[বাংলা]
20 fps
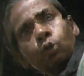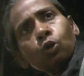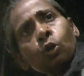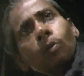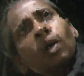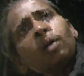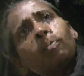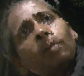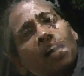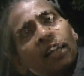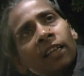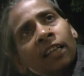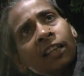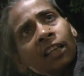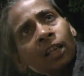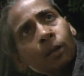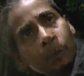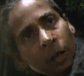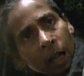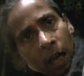তোমার
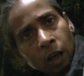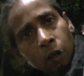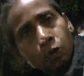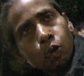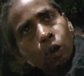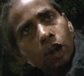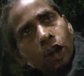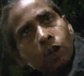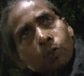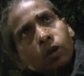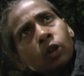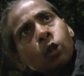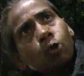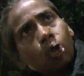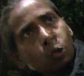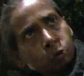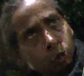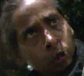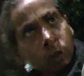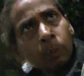মাইনারের ঝোলার মতো
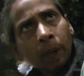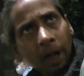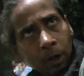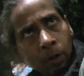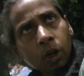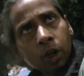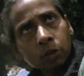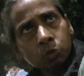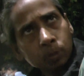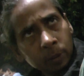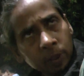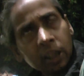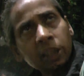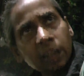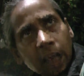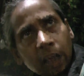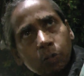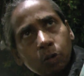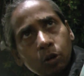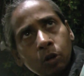কতটি বার হয় তুমি কি
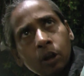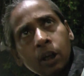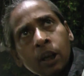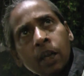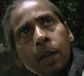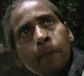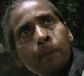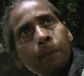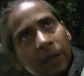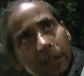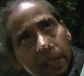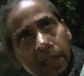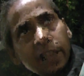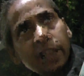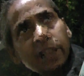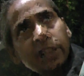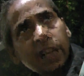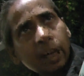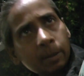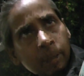জানো
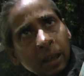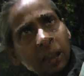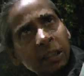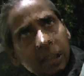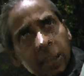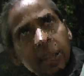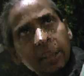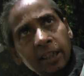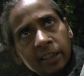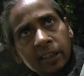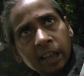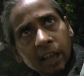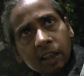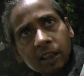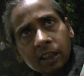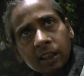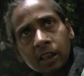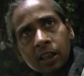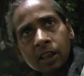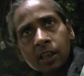মিলিলিটার বা সিলিলিটার
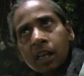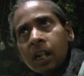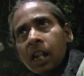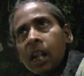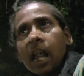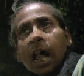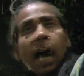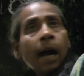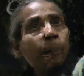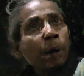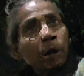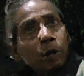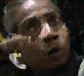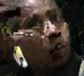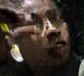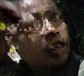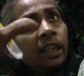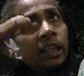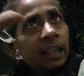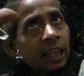আমার
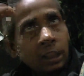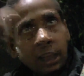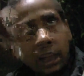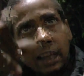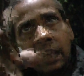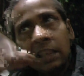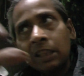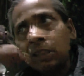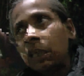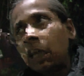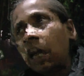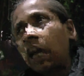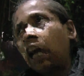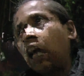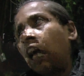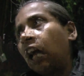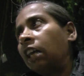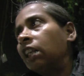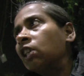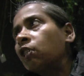সঙ্গে যে
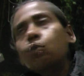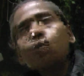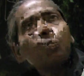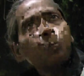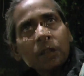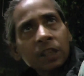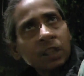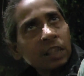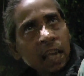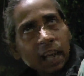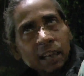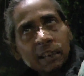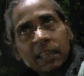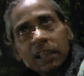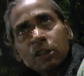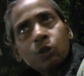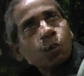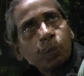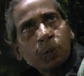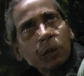ইস্টুফিস আর
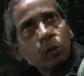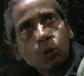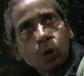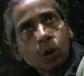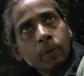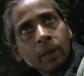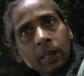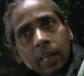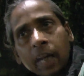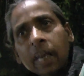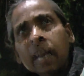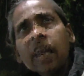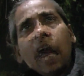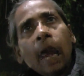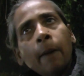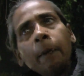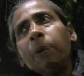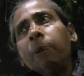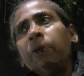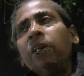ডিস্টুফিস করবে না
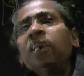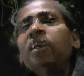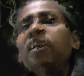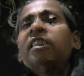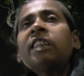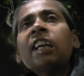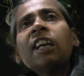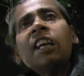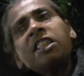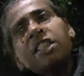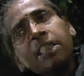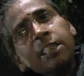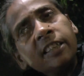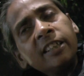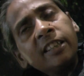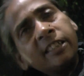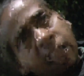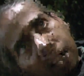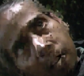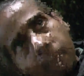আমি মিলিলিটার আর
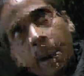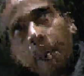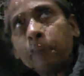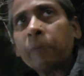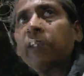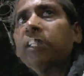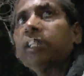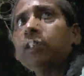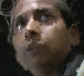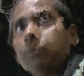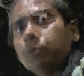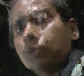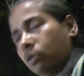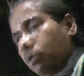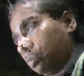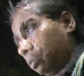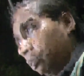সিলিলিটারের মাপ রেখে দিই